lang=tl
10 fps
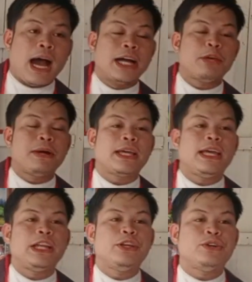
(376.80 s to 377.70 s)
Ang
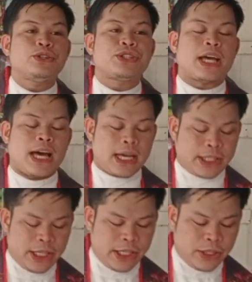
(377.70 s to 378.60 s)
ebanghelyo sa
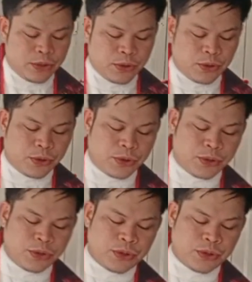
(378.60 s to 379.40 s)
Ginoo.